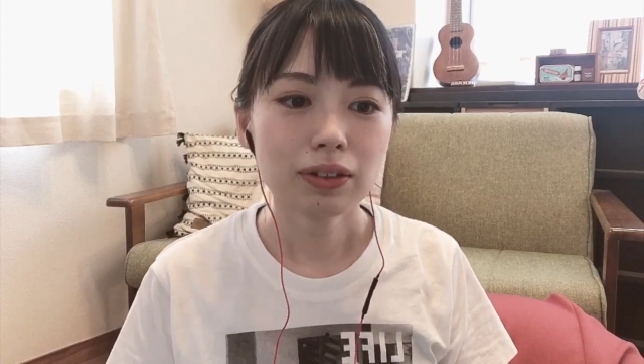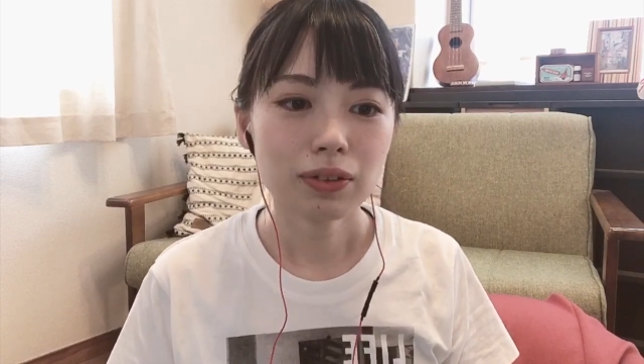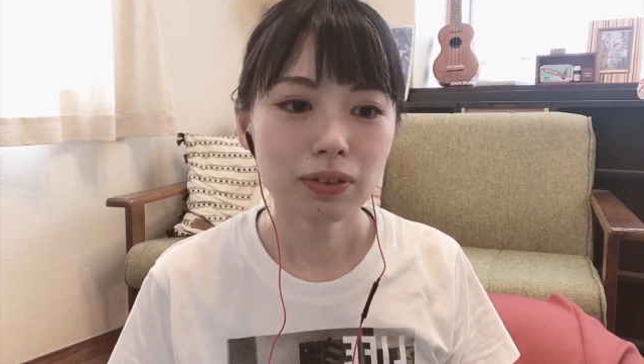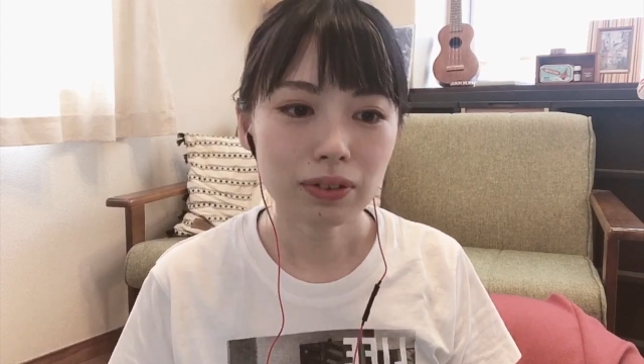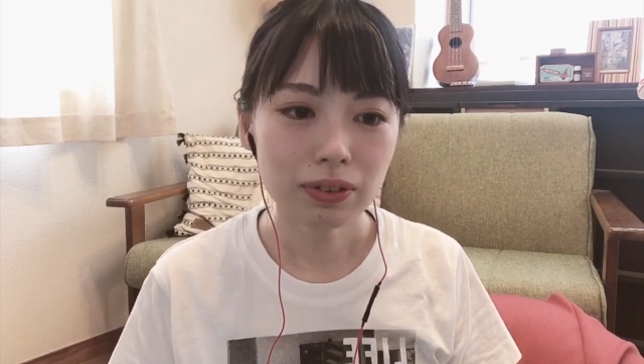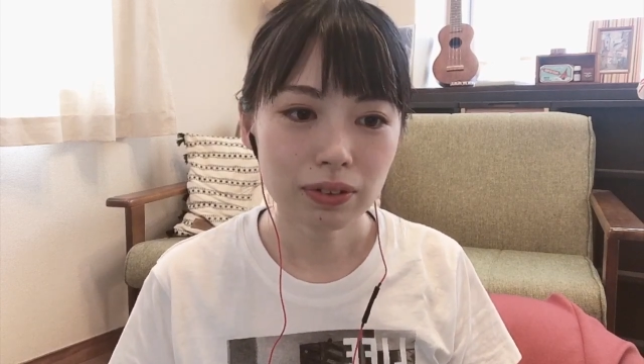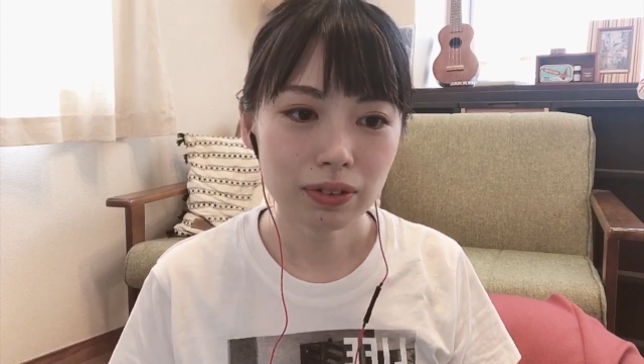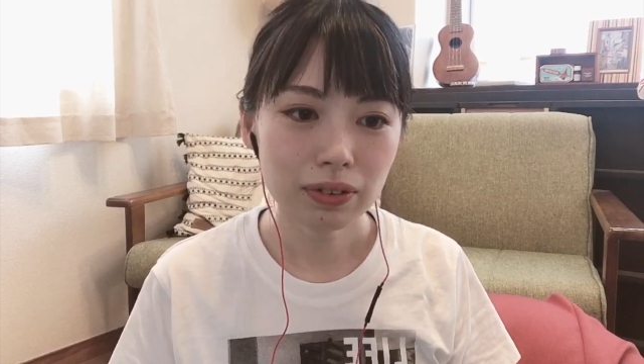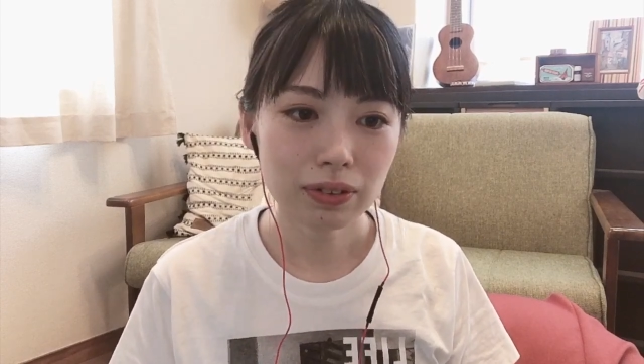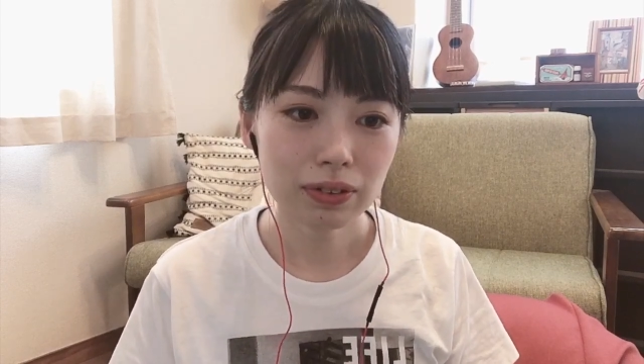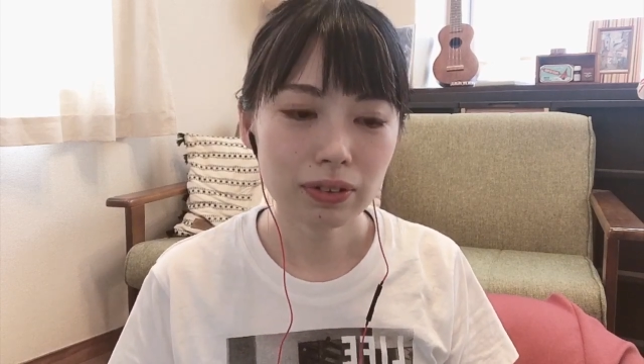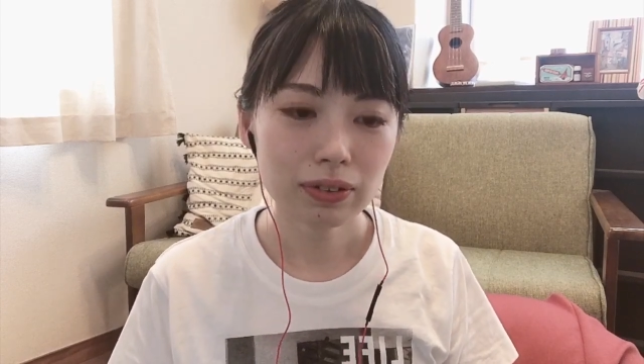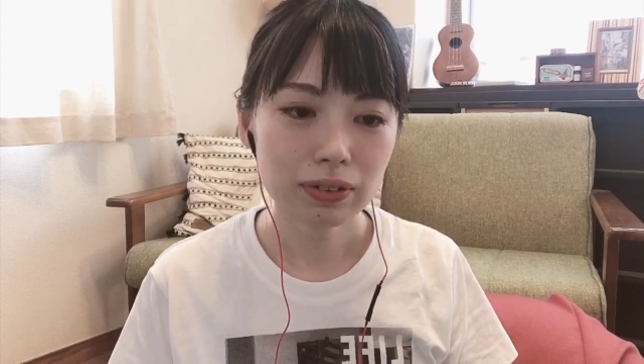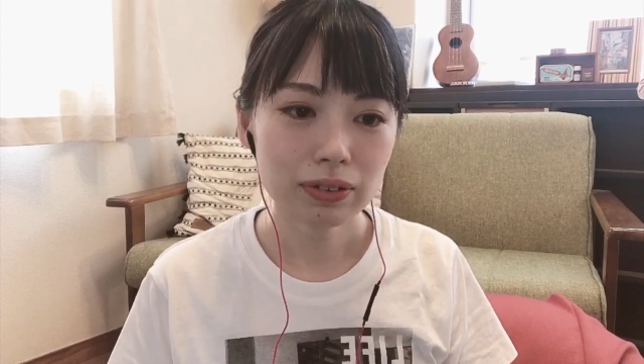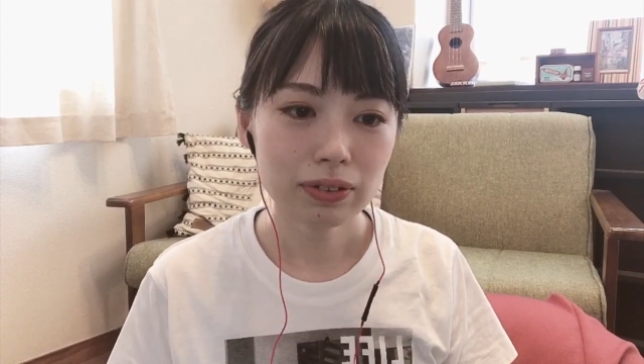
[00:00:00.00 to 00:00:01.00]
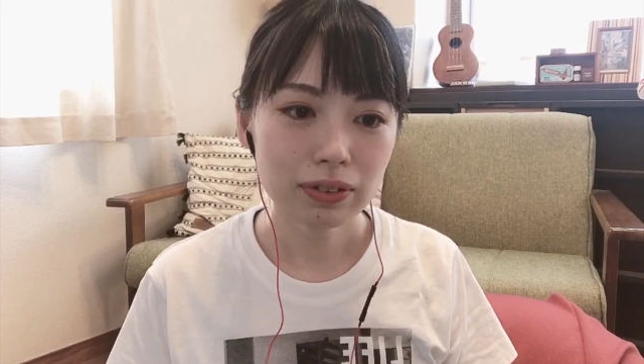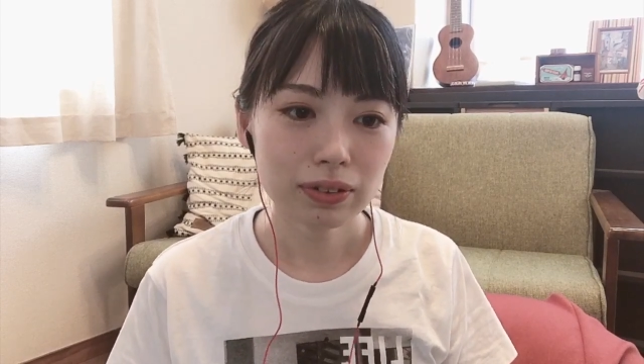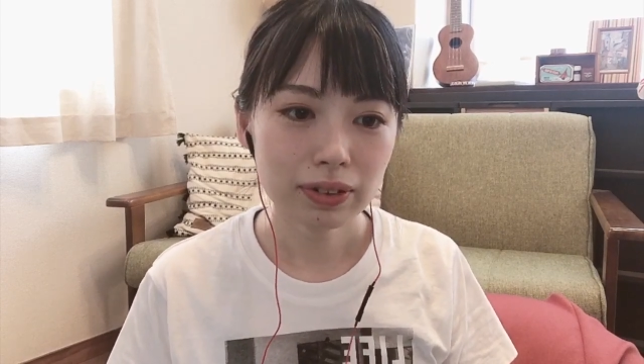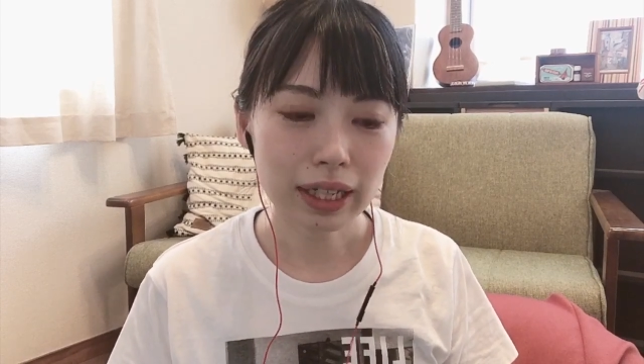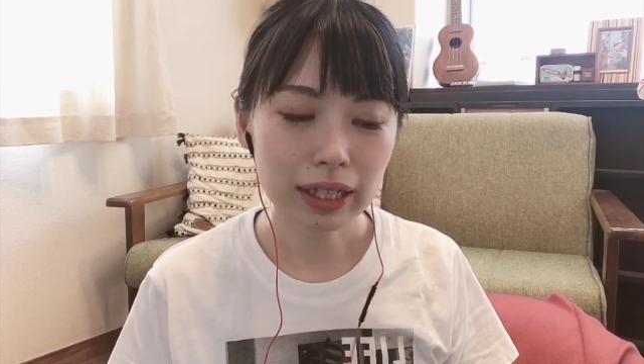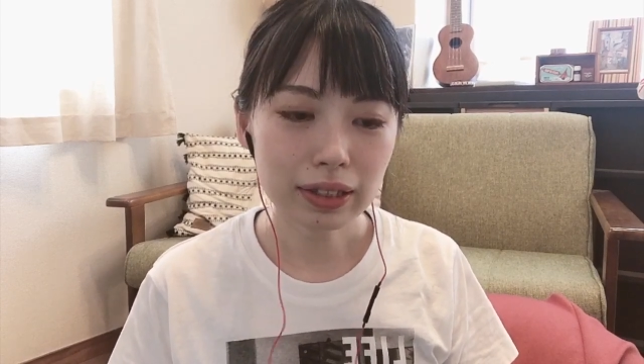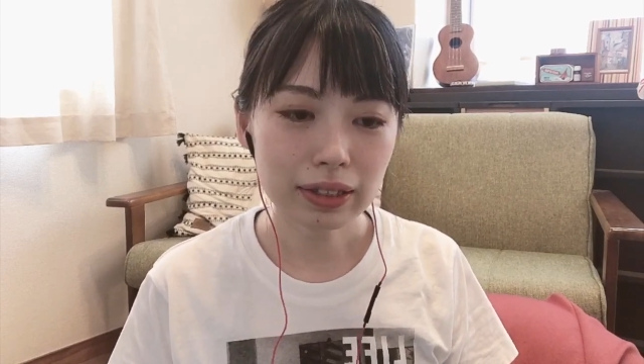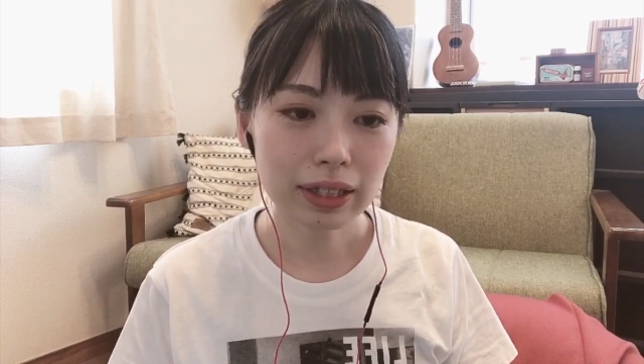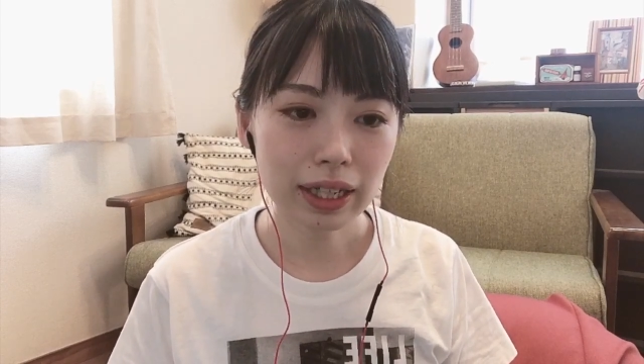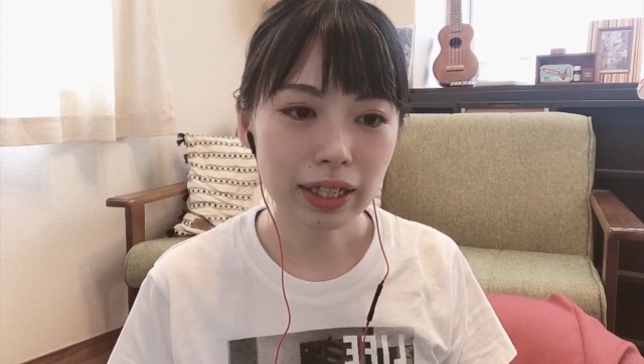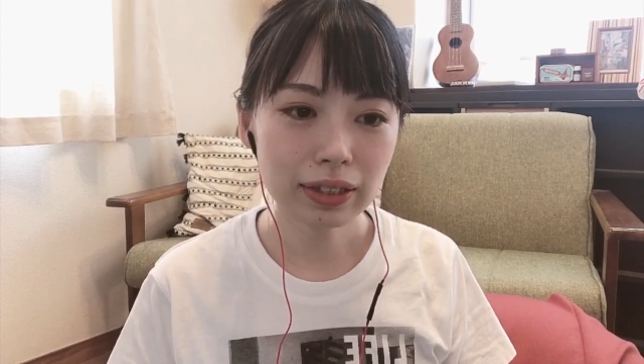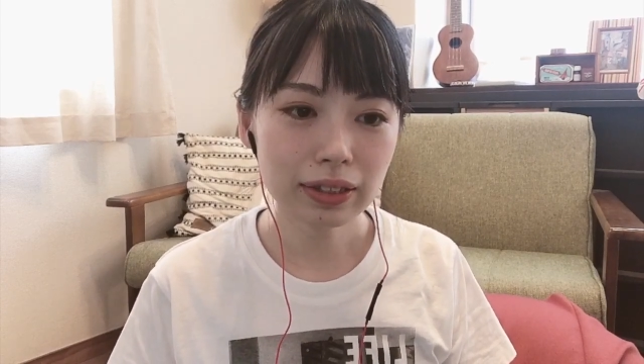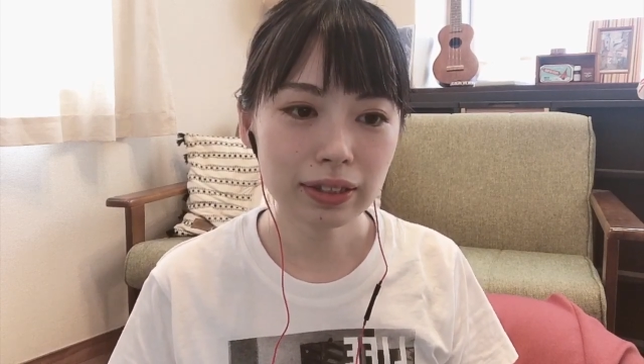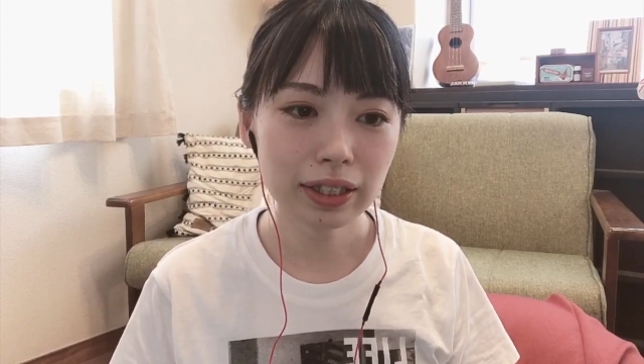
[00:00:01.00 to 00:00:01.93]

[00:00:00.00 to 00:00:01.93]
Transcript: こう脱退っ